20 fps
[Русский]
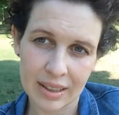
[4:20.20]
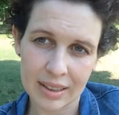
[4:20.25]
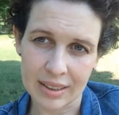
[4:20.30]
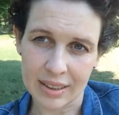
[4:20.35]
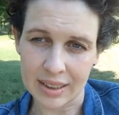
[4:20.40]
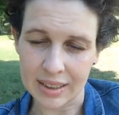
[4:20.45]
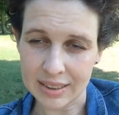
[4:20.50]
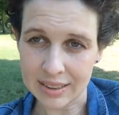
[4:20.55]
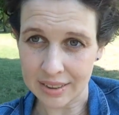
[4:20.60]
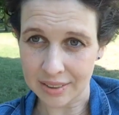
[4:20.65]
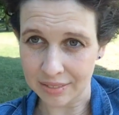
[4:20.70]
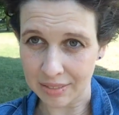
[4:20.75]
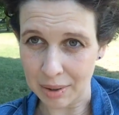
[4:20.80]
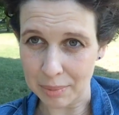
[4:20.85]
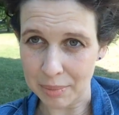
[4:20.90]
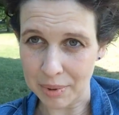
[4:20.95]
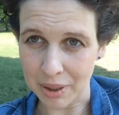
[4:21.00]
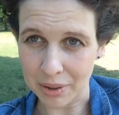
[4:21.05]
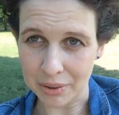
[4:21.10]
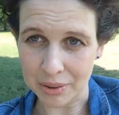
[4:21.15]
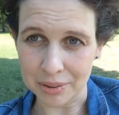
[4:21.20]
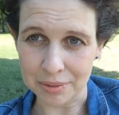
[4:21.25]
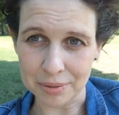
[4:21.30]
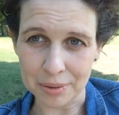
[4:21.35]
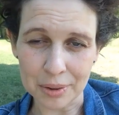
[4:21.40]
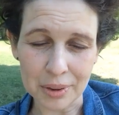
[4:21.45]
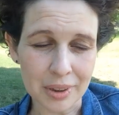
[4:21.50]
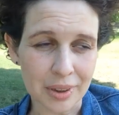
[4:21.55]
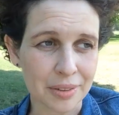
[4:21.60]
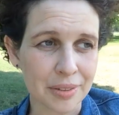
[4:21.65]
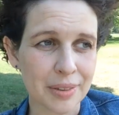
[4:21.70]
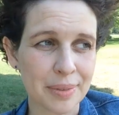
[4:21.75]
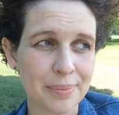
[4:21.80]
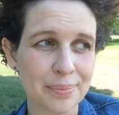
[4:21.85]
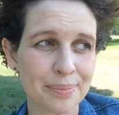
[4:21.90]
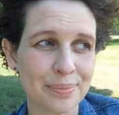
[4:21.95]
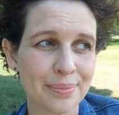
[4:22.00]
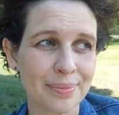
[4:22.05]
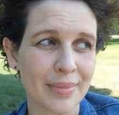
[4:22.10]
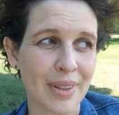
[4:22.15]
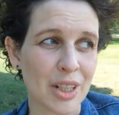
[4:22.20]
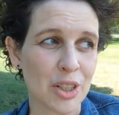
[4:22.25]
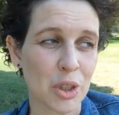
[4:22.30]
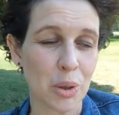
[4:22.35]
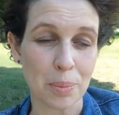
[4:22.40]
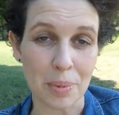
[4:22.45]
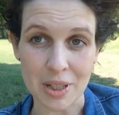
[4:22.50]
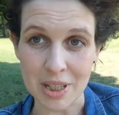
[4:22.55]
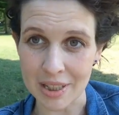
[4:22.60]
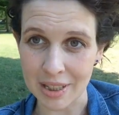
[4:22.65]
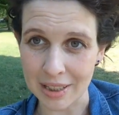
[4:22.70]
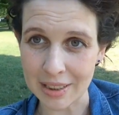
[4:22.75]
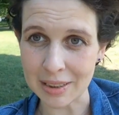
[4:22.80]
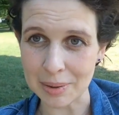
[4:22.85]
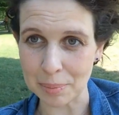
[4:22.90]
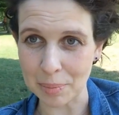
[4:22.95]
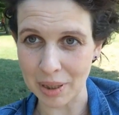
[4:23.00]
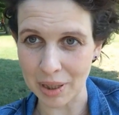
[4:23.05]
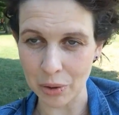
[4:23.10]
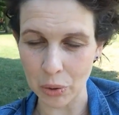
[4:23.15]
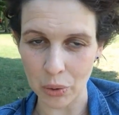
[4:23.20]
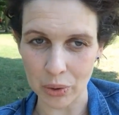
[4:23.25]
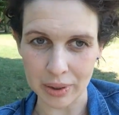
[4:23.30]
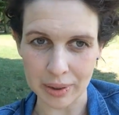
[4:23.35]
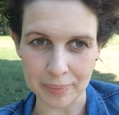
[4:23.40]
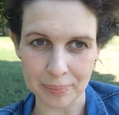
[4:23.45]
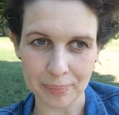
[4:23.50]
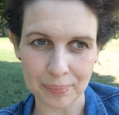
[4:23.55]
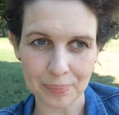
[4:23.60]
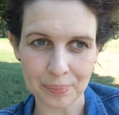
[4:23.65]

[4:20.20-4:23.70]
32 миллиона фунтов, на что пошли эти миллионы?